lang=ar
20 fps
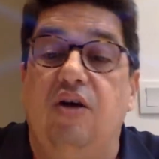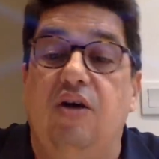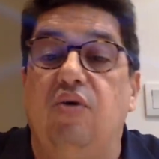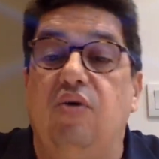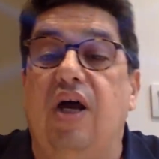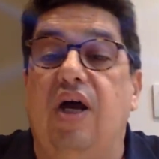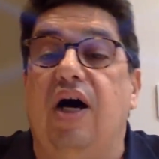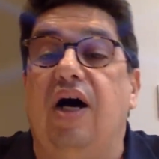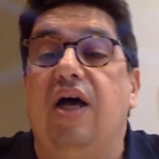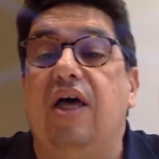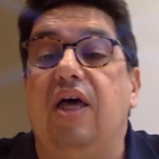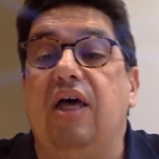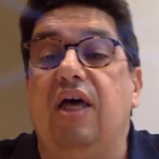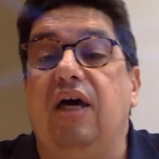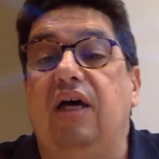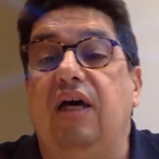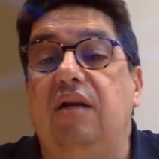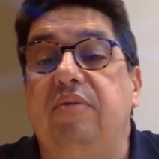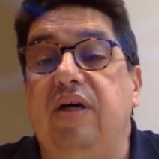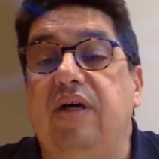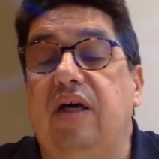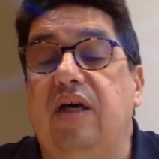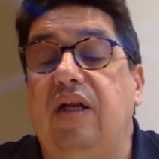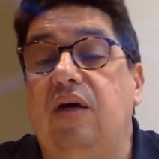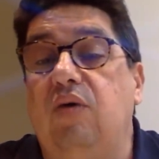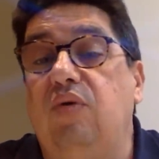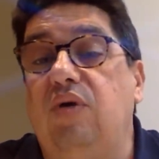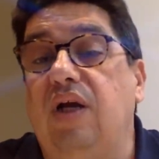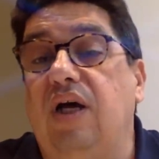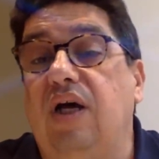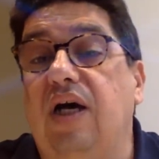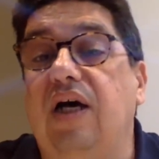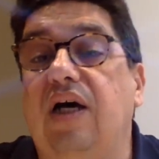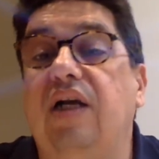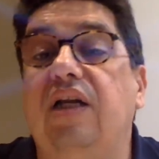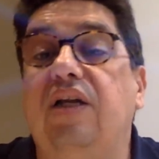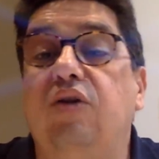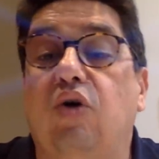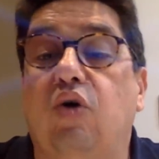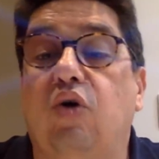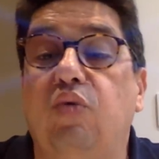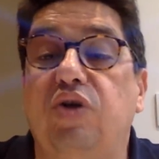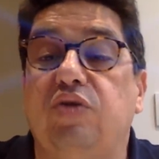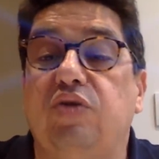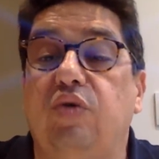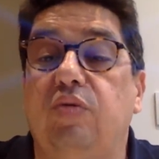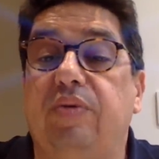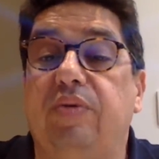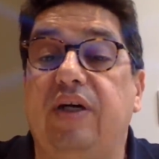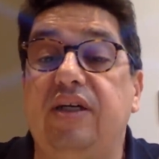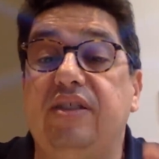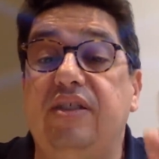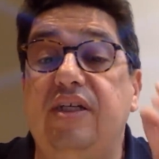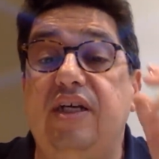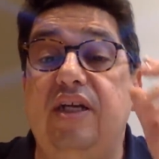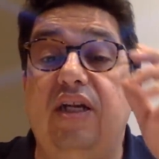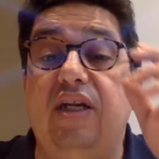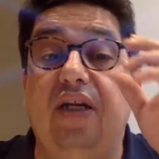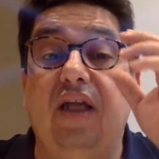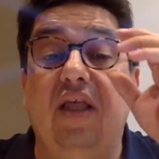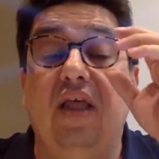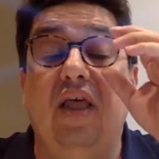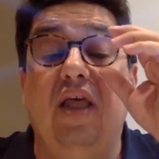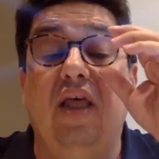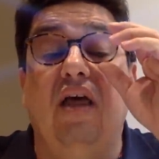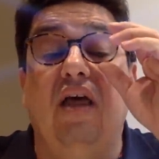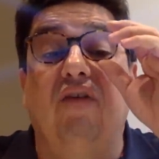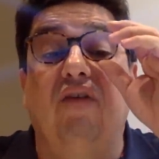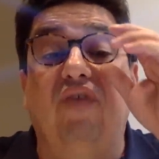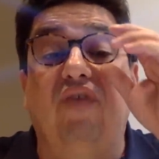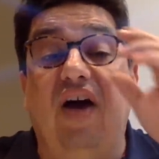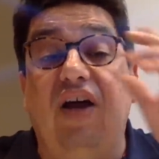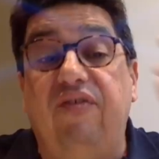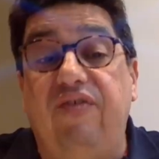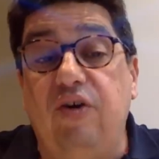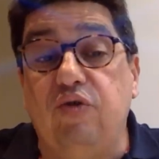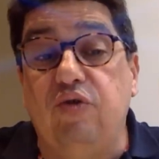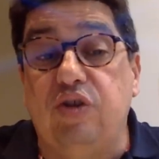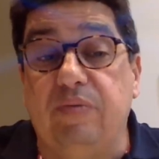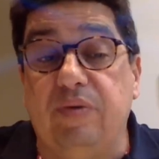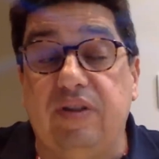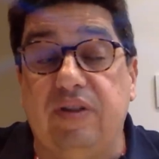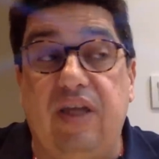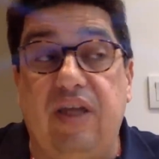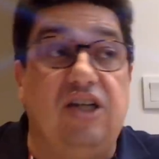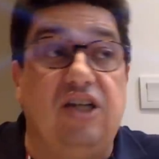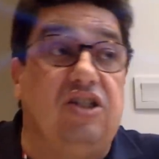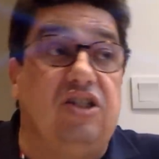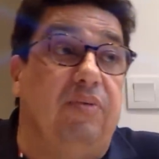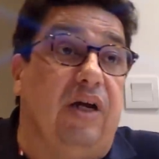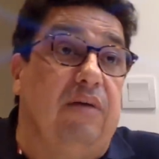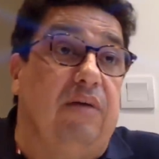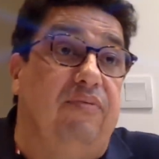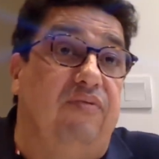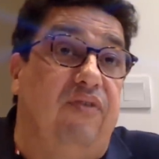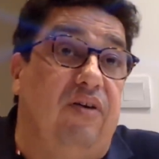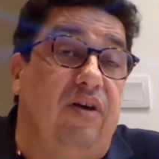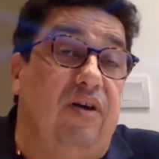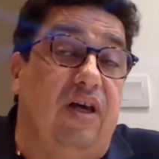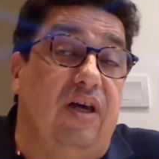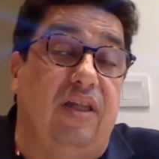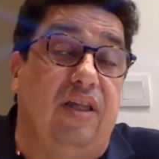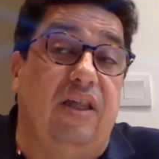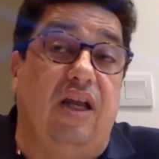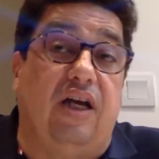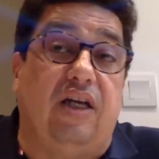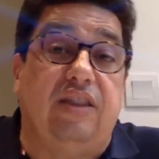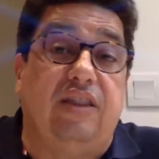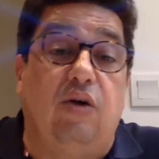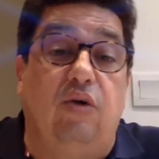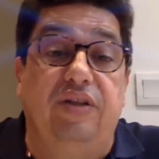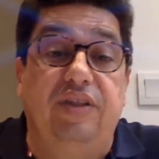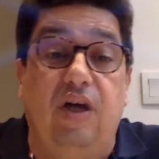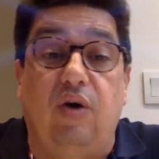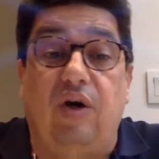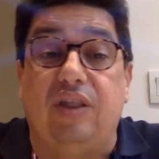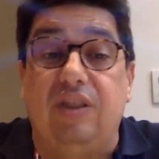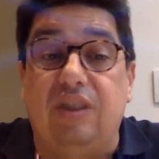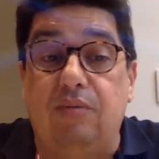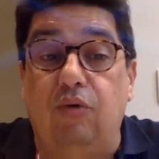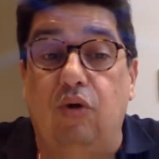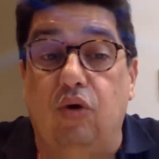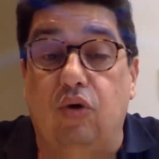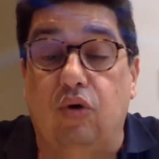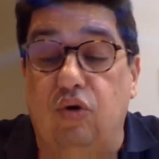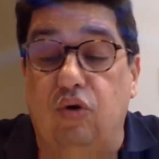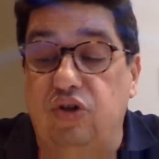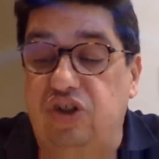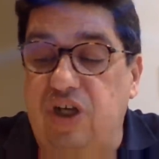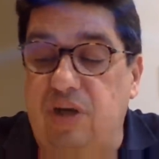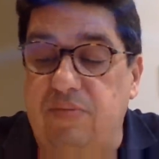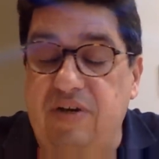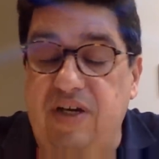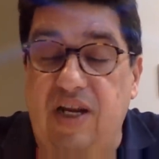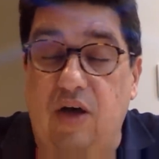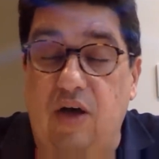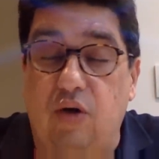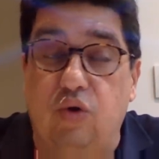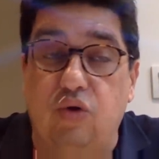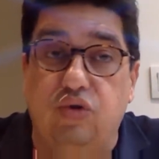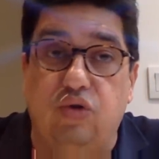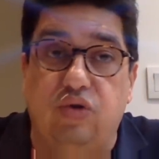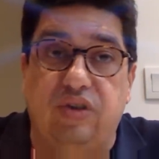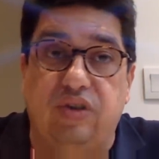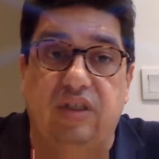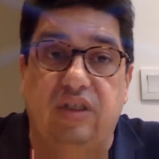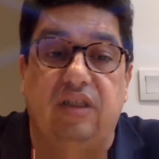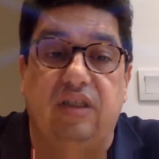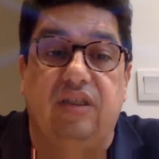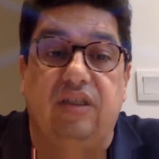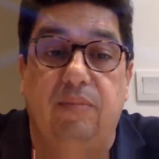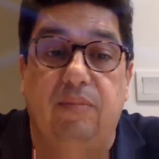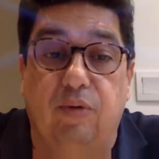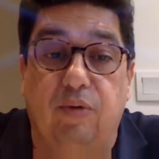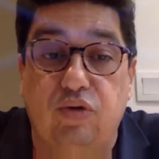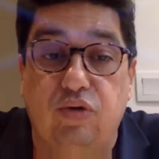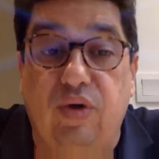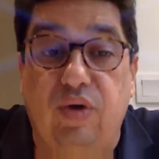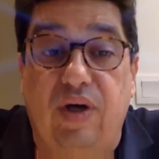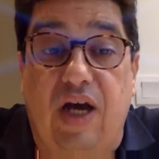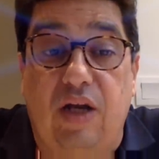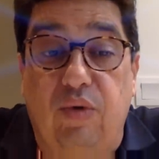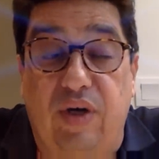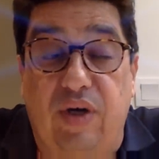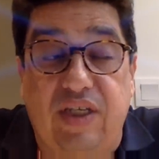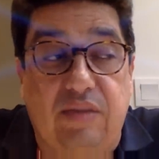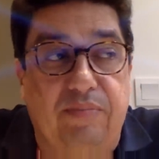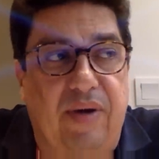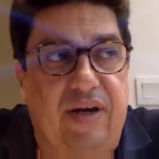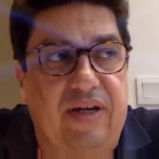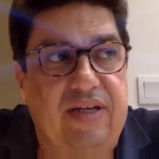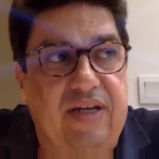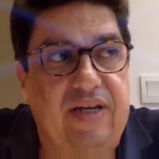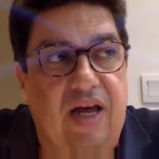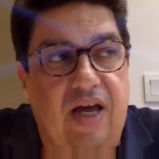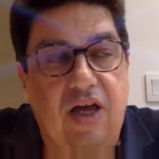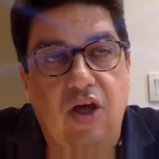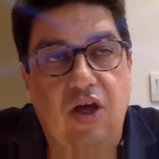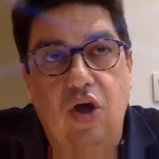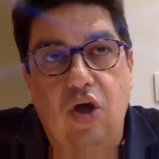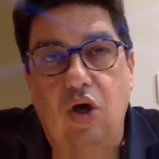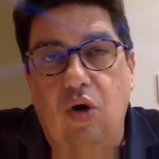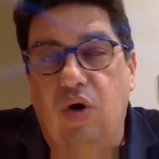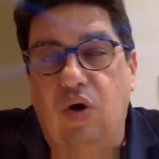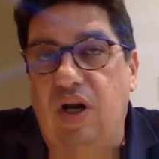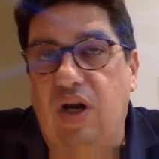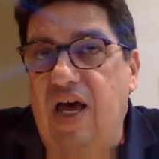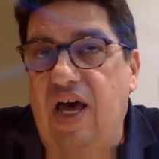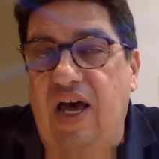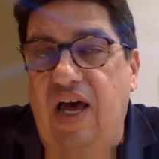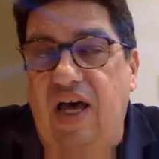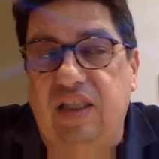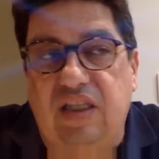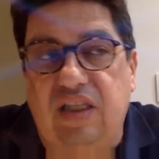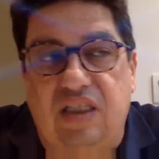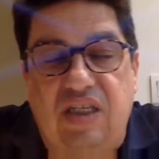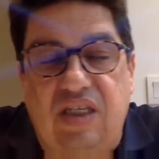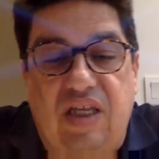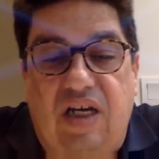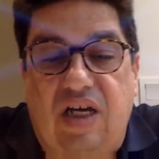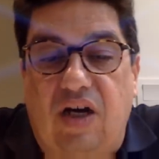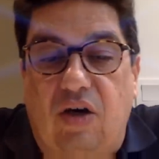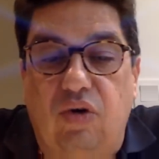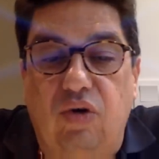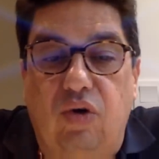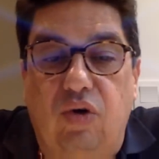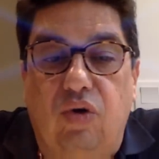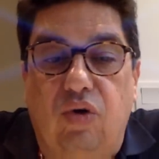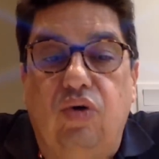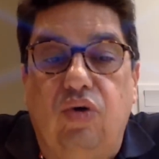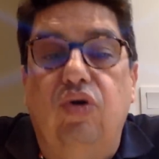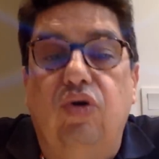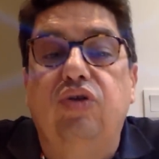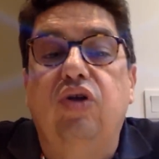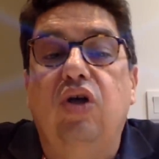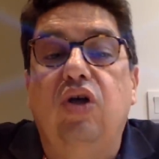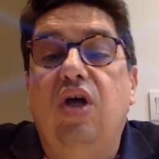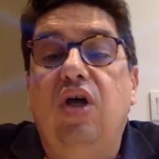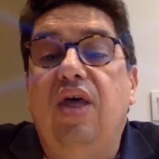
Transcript: لولا لولا النرويج والبرازيل في 2018 المغرب خذ نقطه واحده وقدم عروض جميله خصوصا ضد البرتغال واسبانيا ولا احد يتذكر العروض